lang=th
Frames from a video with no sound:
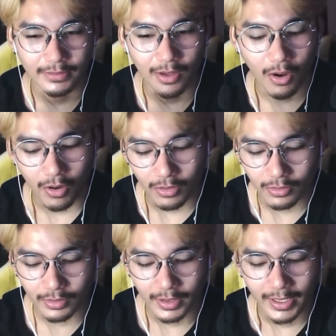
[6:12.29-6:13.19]
น้อง
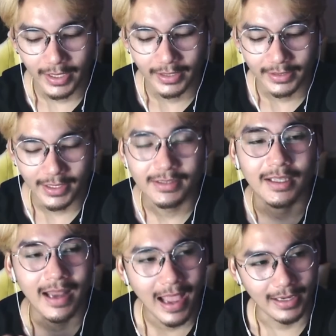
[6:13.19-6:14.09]
คริส
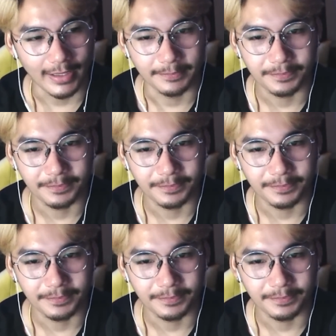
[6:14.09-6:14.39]
ติน่าเนี่ย